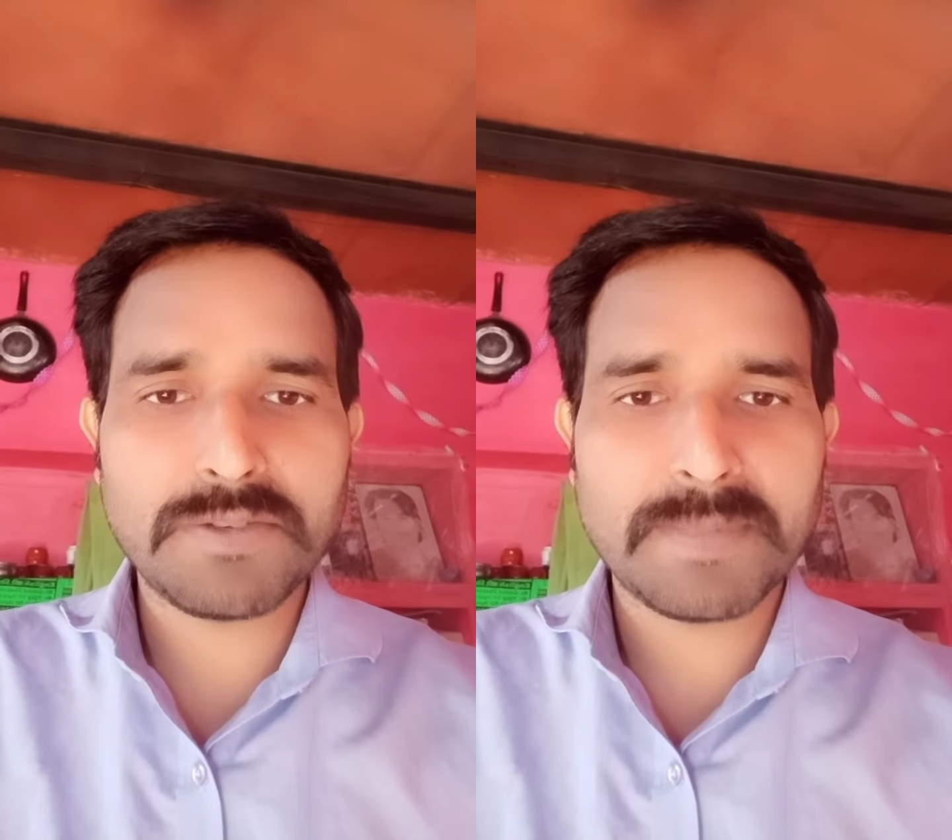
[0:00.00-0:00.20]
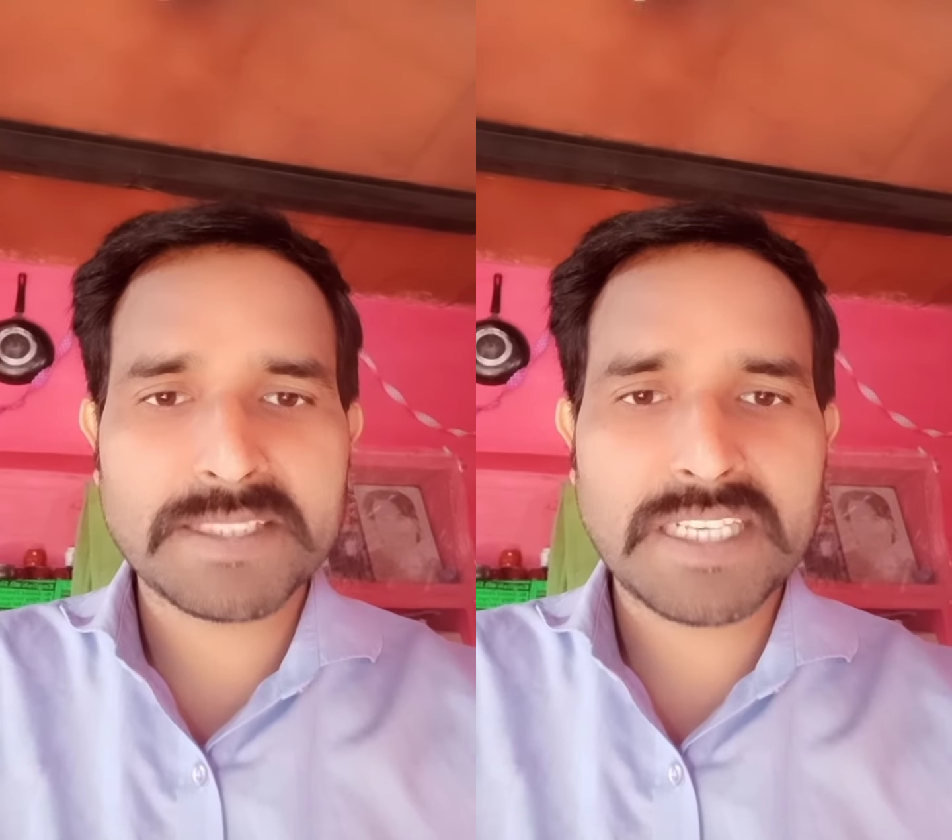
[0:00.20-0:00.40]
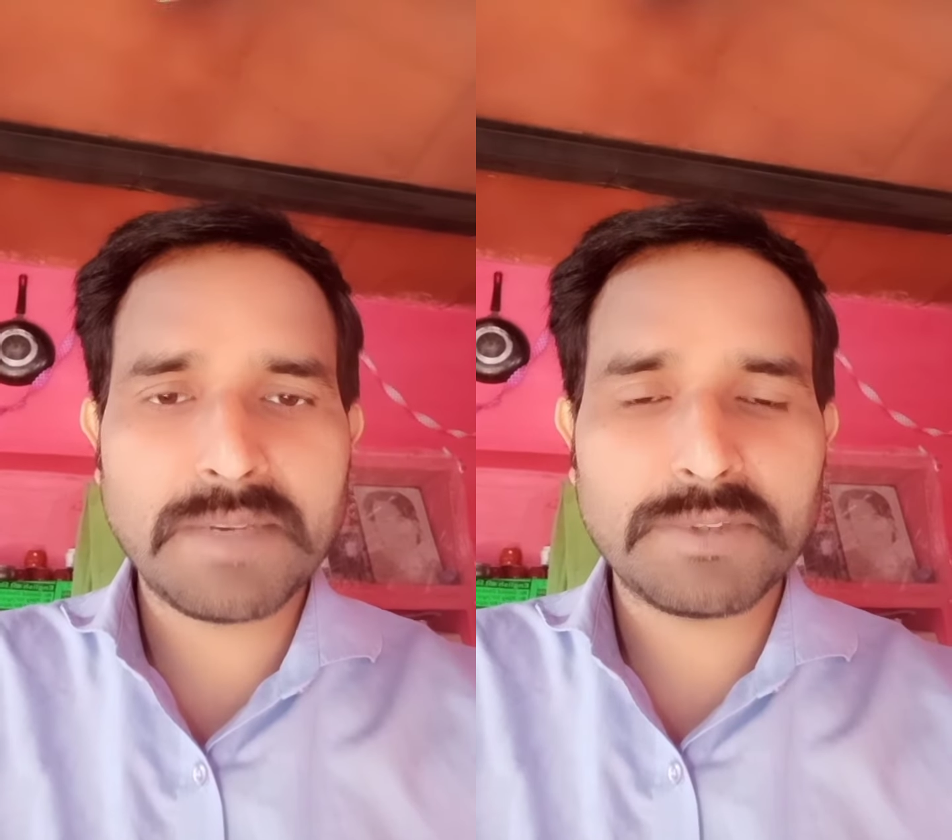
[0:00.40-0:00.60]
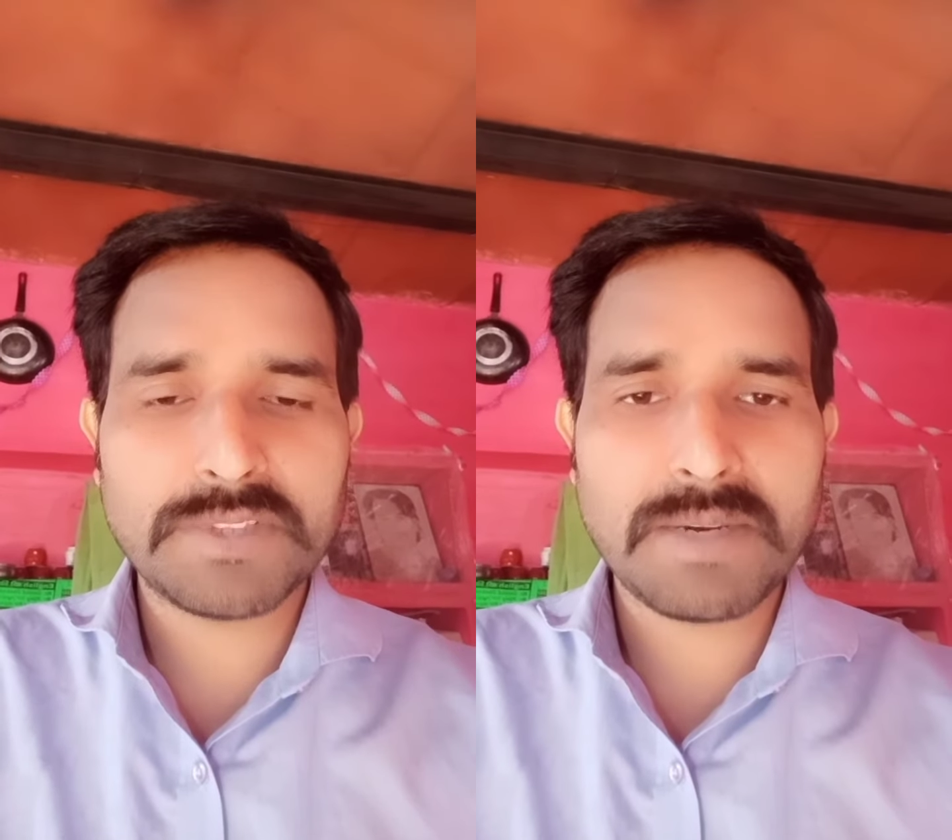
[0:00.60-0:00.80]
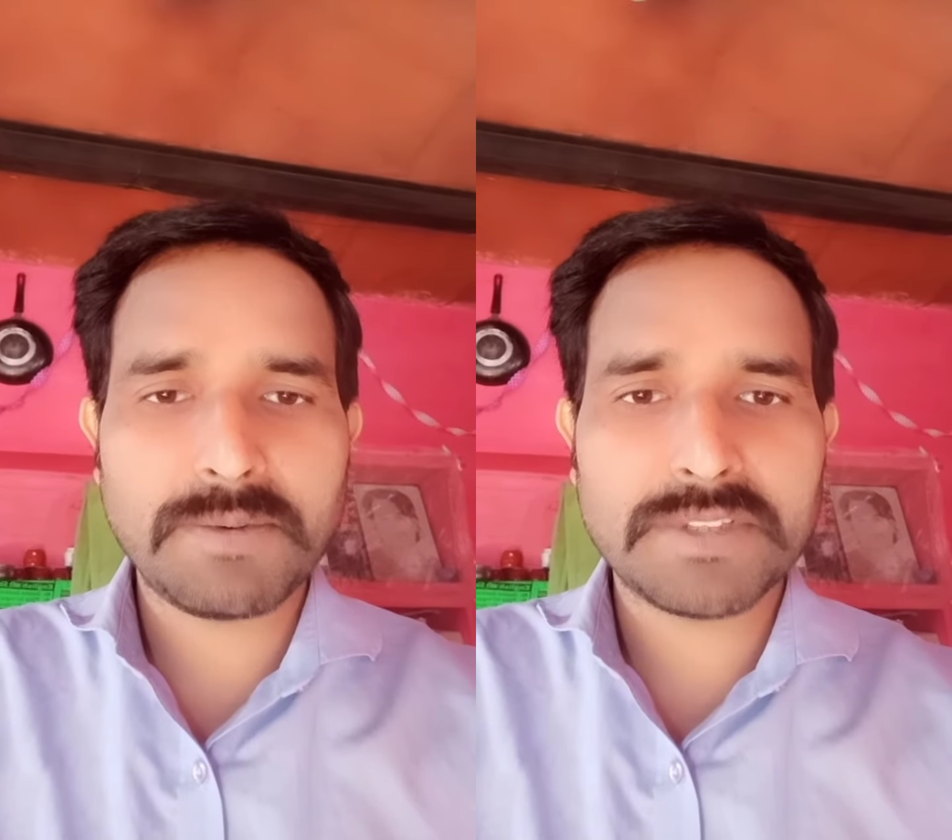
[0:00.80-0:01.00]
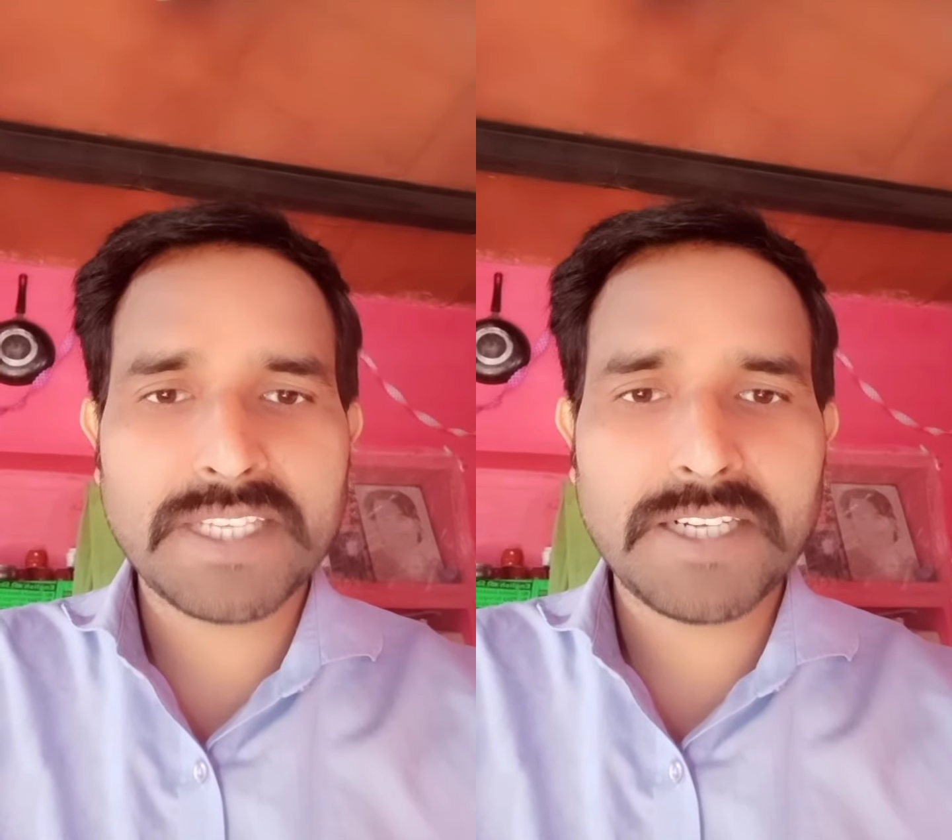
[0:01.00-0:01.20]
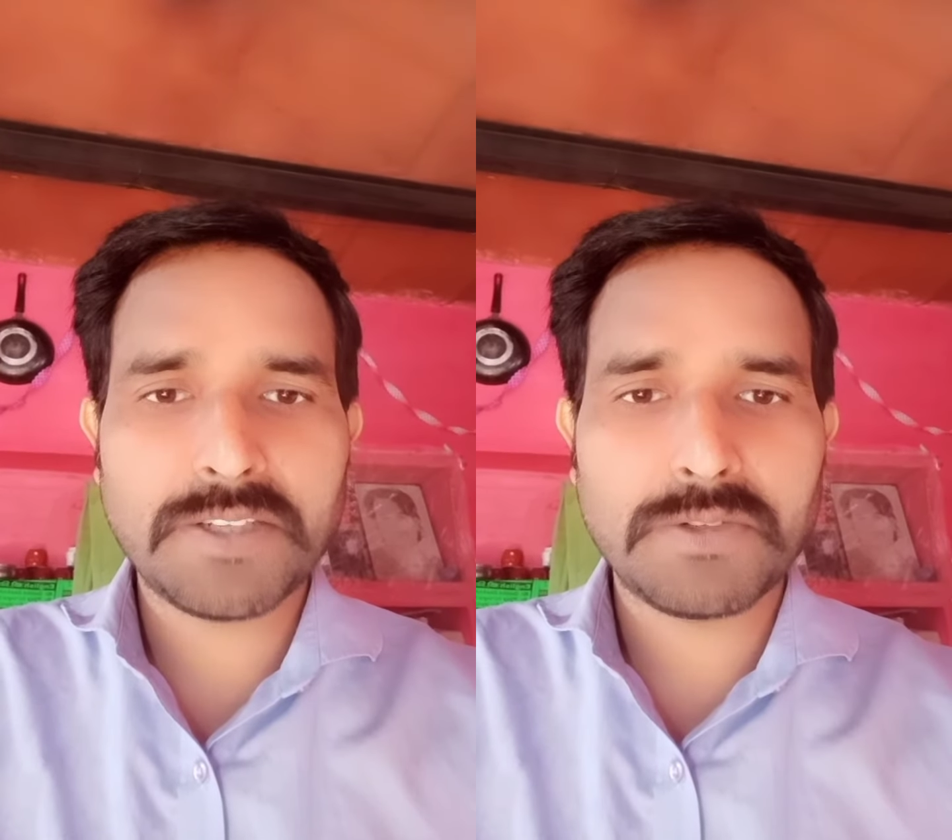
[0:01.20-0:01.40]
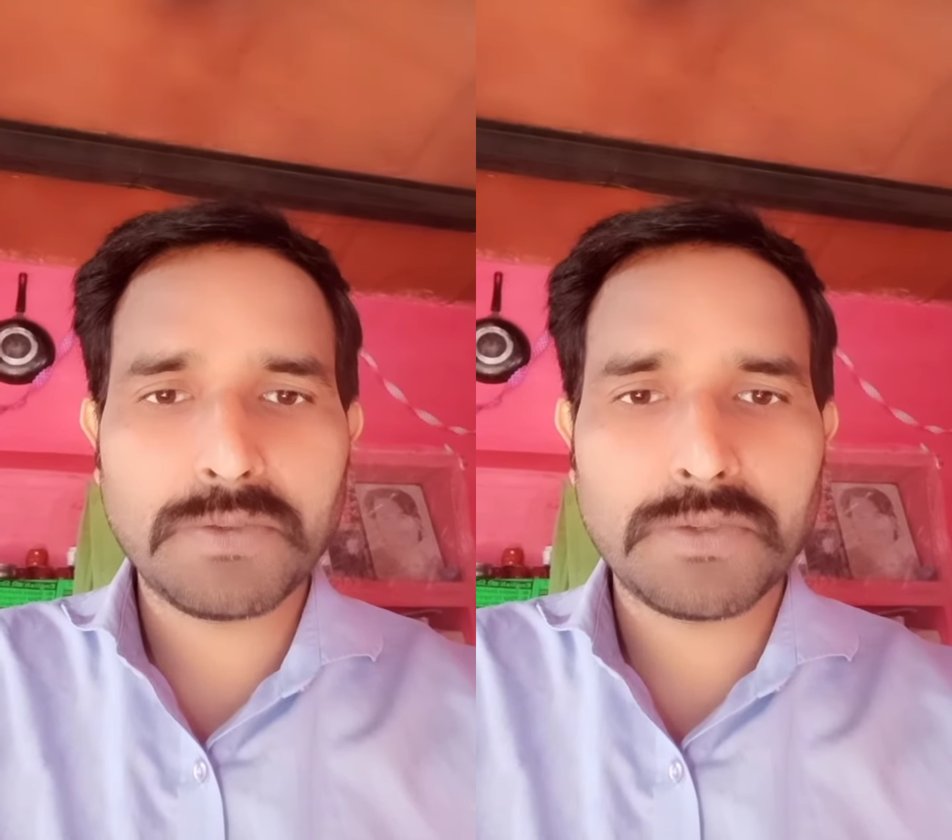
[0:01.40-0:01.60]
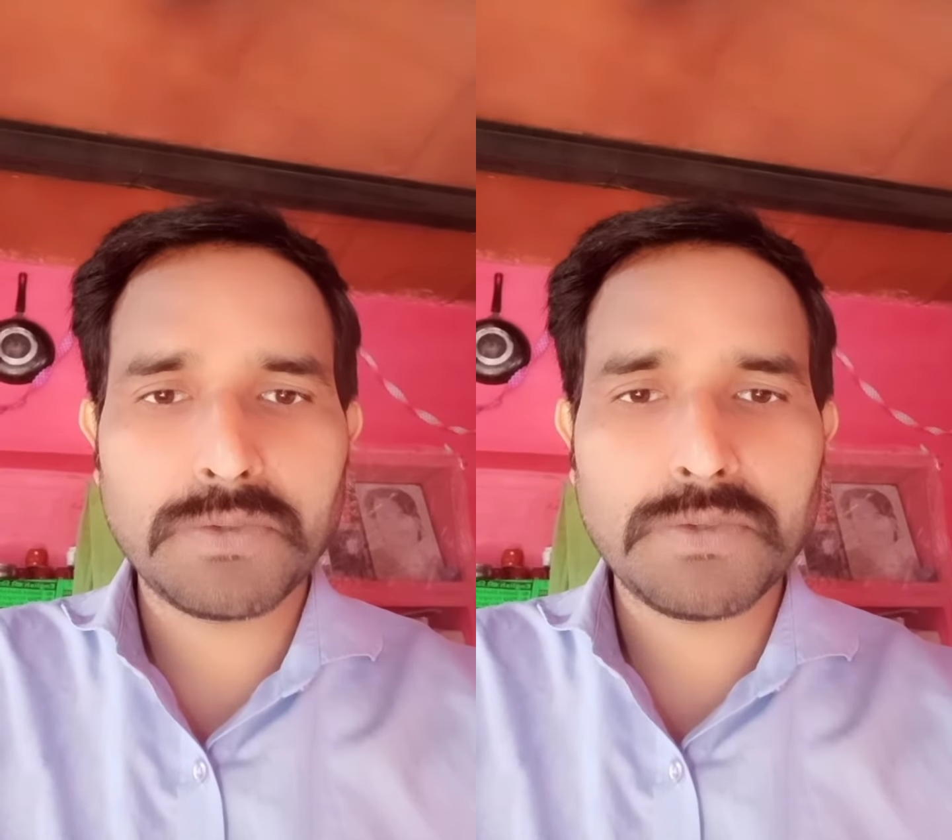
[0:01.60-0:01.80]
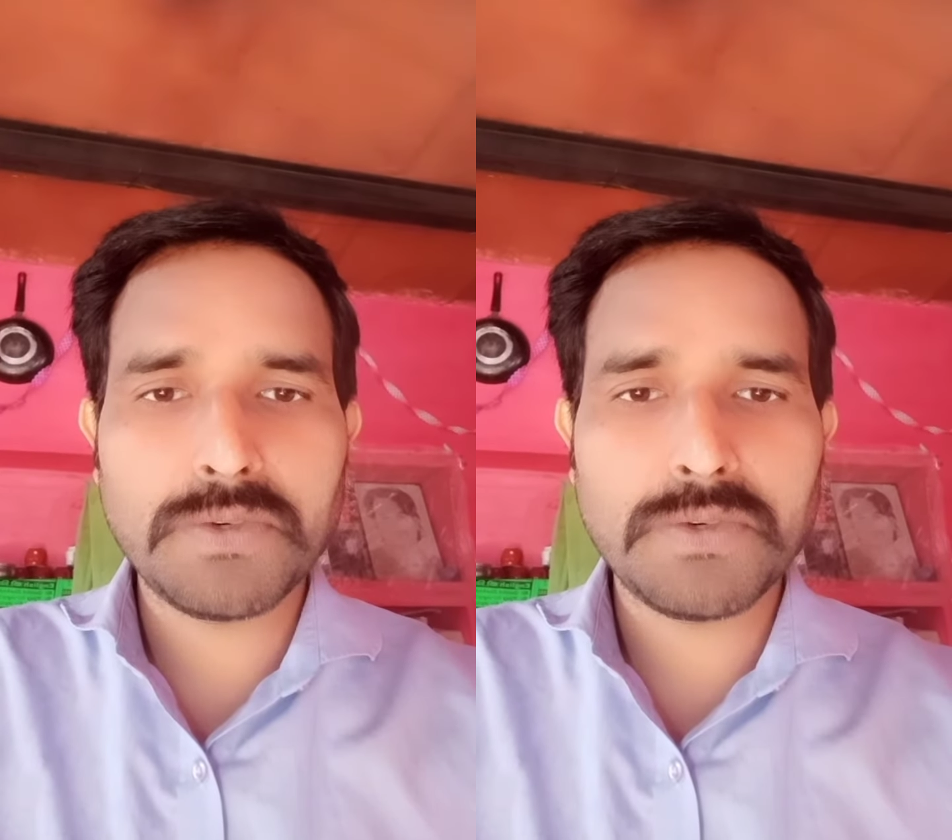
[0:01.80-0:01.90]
जो मतलब होता है वो होता है टू डू